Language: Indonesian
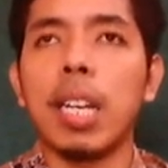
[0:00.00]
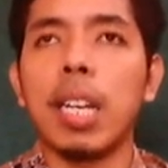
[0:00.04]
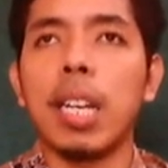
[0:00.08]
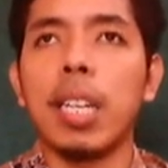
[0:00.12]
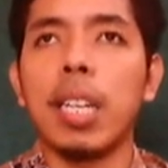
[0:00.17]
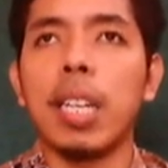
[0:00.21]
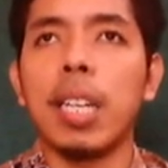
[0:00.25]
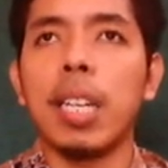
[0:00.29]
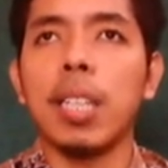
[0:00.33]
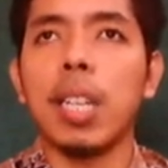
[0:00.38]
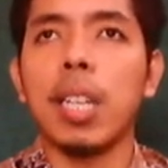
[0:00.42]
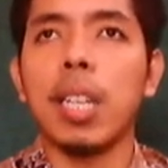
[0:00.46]

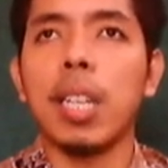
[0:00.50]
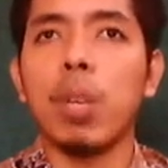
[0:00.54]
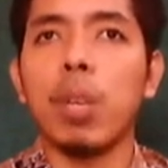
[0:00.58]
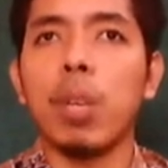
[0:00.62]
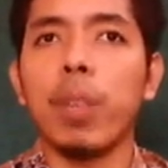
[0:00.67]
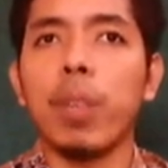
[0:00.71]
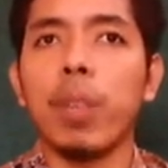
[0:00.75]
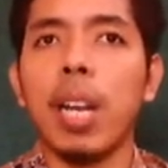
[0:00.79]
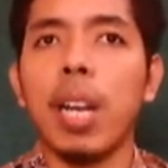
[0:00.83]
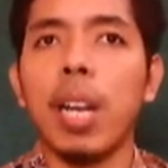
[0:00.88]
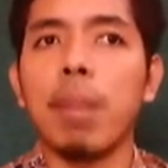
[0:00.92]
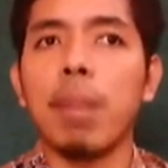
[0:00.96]
ingat kalau
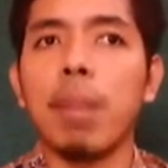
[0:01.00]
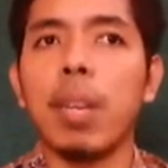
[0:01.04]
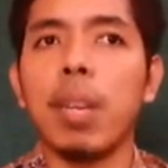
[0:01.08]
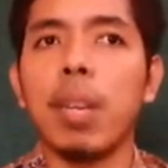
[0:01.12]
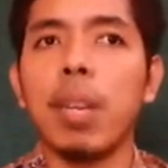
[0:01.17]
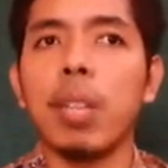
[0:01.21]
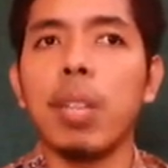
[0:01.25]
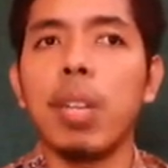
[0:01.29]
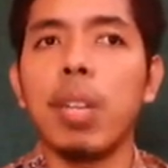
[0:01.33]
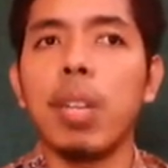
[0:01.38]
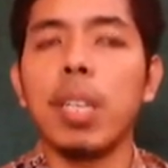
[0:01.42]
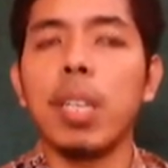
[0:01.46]
fiil amr
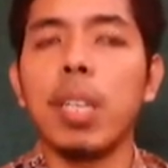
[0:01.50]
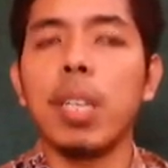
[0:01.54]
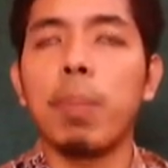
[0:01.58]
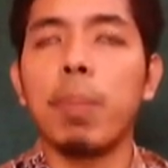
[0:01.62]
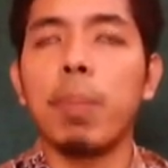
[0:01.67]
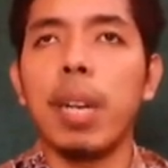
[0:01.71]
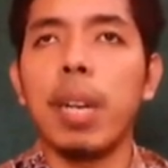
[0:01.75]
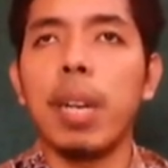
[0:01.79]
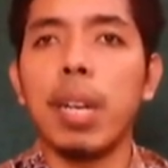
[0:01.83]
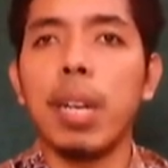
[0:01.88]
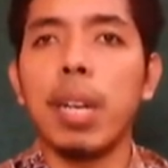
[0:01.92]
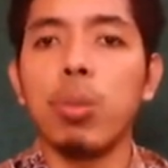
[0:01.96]
itu hanya
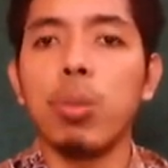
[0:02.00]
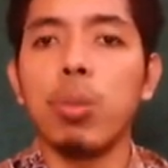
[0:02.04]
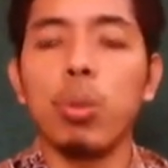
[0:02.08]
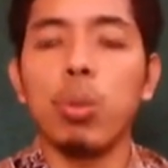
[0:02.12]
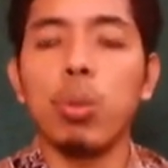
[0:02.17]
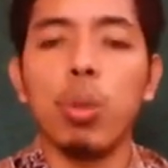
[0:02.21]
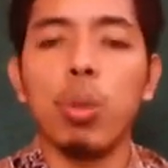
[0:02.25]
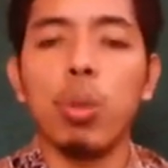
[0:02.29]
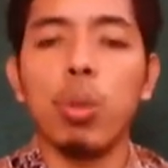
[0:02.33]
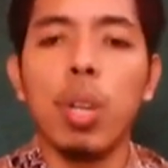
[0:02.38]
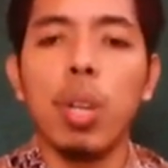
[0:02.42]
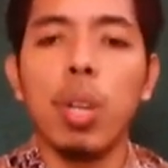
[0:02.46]
berlaku
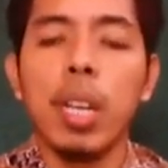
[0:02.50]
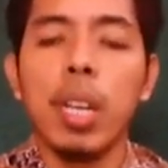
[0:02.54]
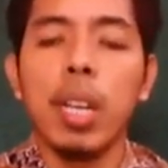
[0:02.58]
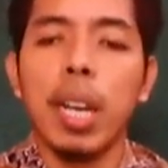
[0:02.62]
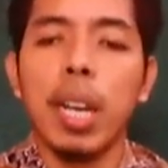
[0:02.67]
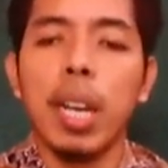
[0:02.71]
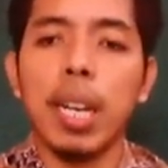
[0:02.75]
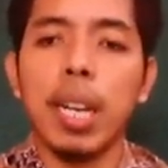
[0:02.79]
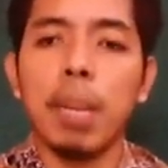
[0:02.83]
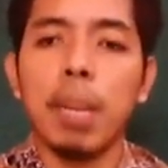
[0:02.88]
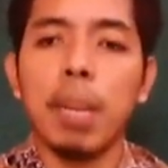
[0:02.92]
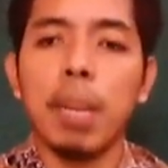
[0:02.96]
untuk
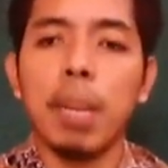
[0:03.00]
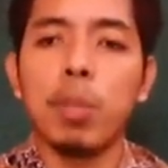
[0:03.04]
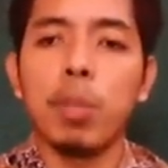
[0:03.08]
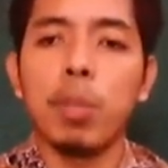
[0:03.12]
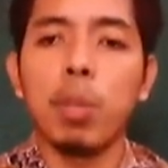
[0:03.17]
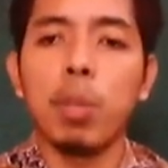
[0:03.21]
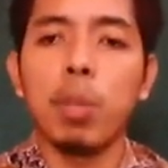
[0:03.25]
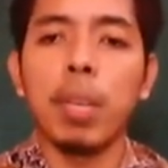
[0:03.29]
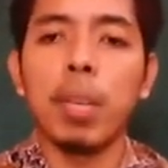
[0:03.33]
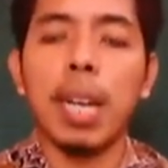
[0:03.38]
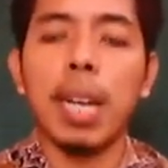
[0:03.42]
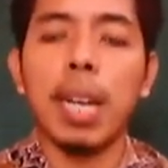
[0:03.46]
enam
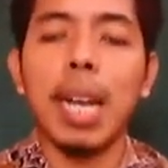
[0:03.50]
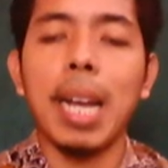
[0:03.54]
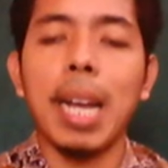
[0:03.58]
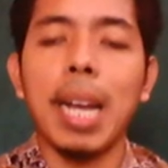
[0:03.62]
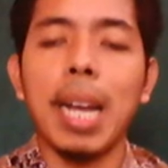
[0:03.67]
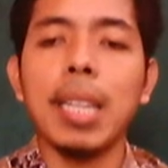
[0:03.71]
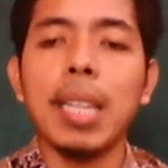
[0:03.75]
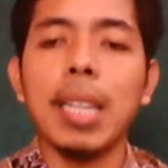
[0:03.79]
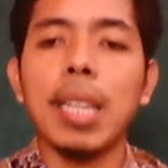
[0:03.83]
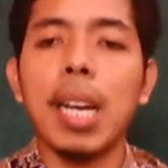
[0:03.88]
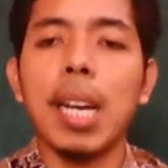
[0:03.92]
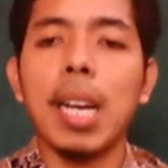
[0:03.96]
domir
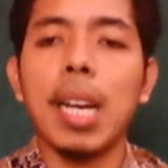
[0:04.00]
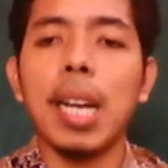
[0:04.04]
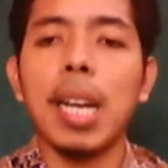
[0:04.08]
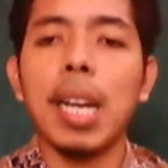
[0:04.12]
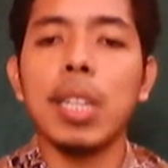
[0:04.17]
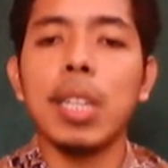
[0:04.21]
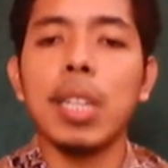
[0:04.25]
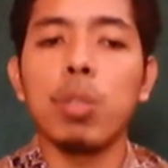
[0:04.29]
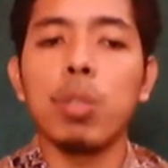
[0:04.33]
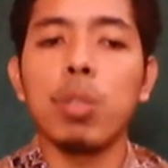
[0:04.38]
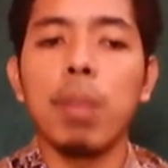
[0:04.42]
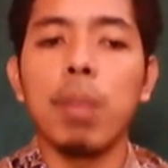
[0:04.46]
anta
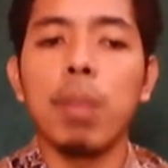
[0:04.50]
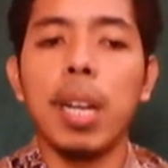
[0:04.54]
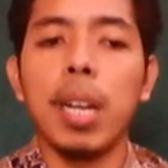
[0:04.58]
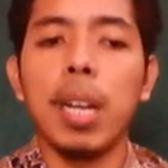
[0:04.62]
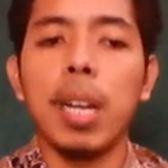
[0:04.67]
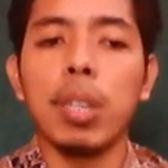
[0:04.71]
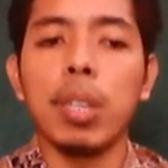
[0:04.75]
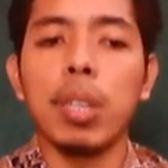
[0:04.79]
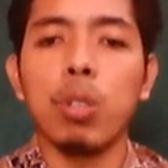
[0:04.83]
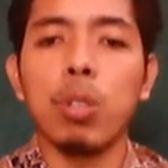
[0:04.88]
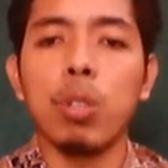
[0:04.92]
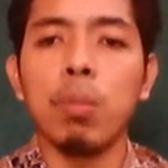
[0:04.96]
antuma
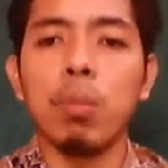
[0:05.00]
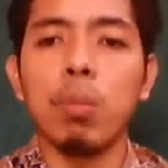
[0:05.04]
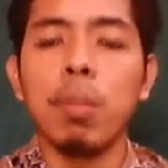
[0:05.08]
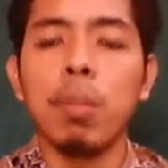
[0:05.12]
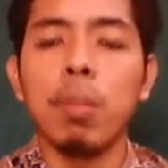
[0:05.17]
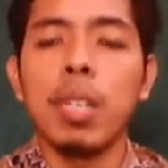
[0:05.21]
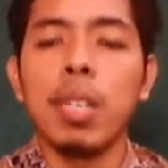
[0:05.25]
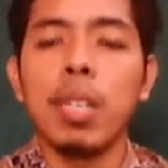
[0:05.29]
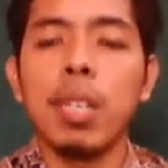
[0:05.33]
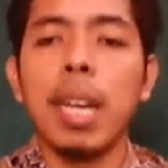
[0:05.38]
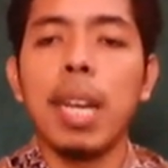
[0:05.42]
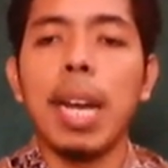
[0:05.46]
antum
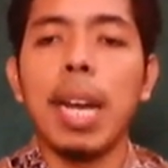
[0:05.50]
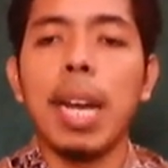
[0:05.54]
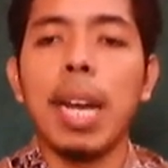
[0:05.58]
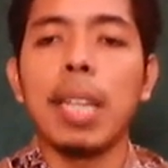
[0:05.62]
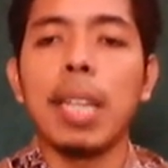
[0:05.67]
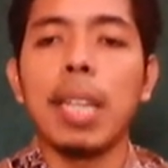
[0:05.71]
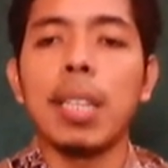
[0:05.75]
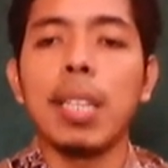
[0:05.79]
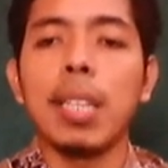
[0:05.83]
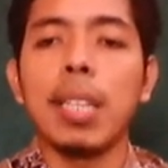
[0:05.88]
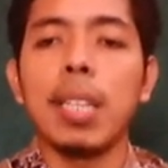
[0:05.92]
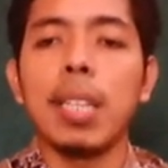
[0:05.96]

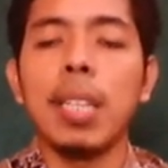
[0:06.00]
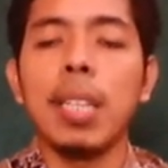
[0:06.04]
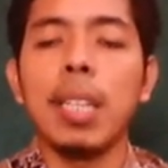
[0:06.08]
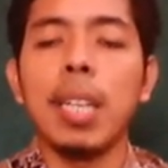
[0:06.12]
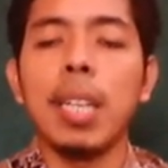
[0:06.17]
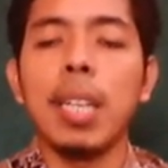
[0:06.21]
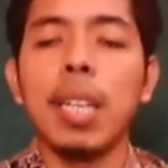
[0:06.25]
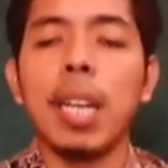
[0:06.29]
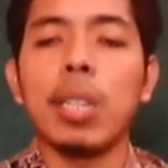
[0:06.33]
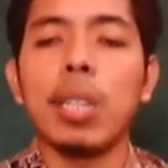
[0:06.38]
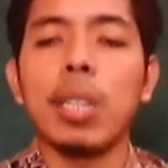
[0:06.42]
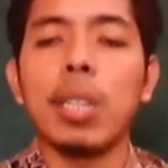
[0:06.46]
anti
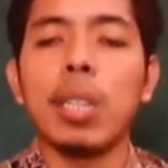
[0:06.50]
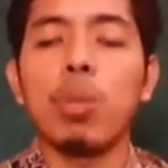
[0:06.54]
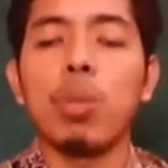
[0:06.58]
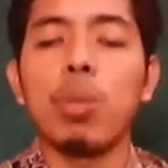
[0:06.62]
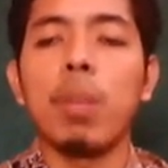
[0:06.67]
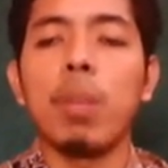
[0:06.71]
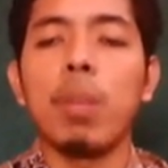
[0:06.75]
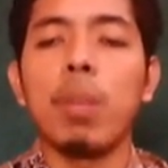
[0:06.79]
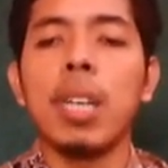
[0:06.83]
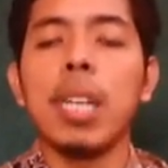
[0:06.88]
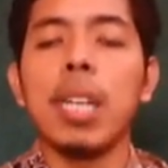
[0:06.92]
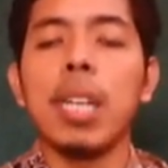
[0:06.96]

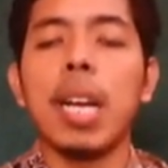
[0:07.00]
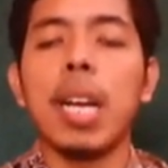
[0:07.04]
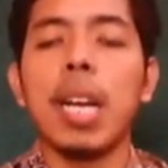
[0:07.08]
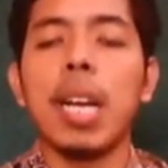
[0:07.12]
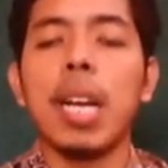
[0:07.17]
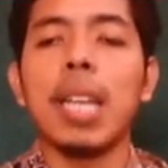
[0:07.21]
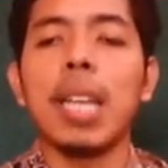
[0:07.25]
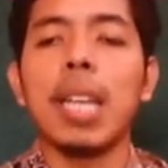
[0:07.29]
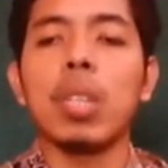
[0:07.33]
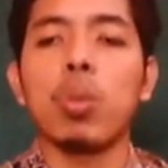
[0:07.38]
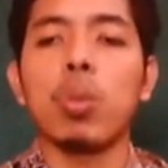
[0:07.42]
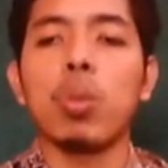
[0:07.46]
antuma
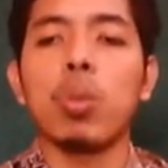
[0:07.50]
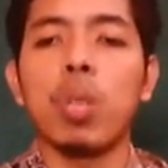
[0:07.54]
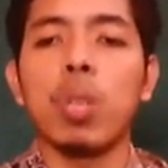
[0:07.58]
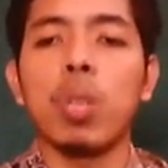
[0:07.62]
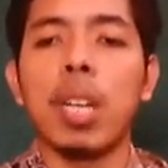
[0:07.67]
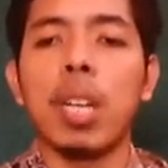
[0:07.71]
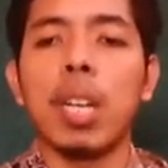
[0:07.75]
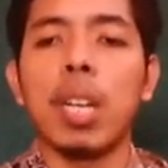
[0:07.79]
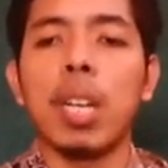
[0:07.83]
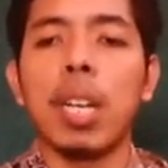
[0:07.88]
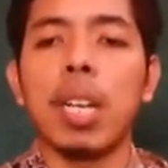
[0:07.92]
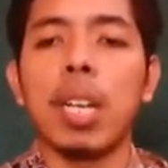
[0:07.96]

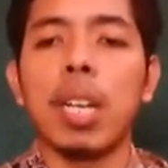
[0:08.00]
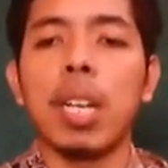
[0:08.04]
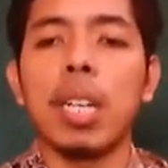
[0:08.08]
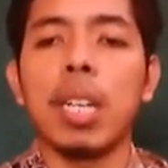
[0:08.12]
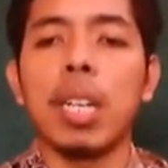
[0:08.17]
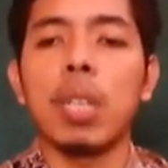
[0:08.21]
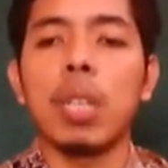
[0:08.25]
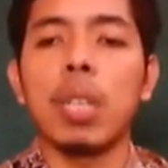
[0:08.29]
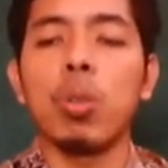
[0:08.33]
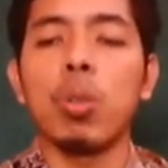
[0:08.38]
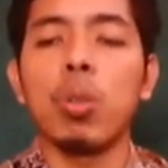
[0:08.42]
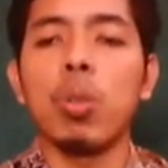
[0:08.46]
antuna
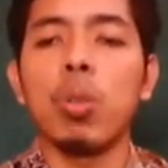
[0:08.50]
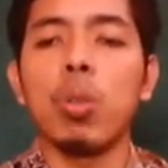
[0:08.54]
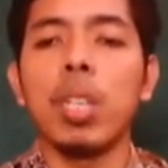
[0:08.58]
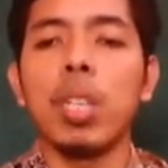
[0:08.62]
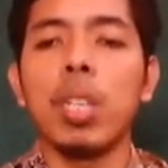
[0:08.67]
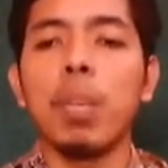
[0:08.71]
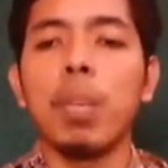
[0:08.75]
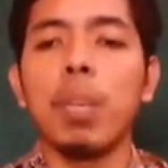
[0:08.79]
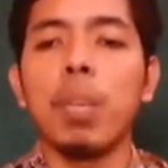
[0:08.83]
kulu ini